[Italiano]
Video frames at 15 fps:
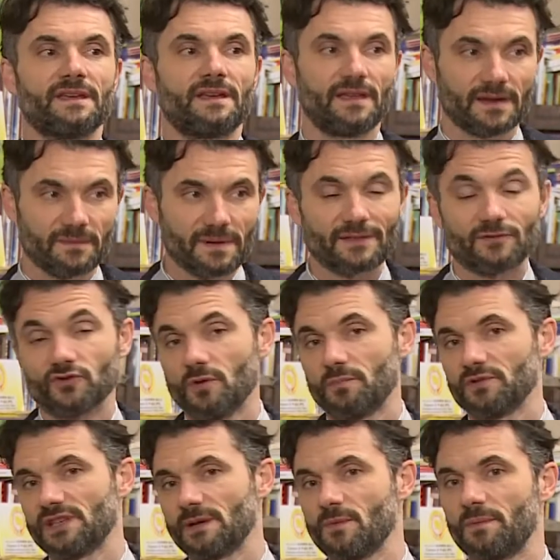eh, ripeto ce lo
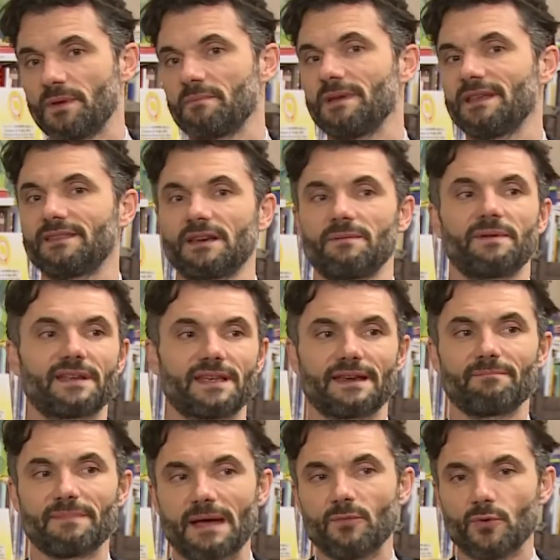possiamo permettere perché
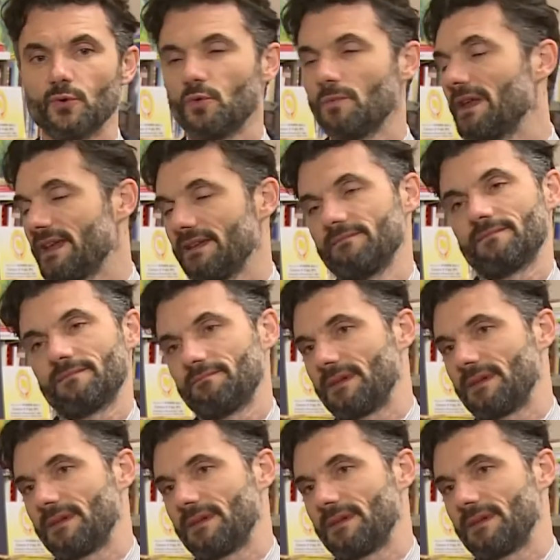abbiamo numeri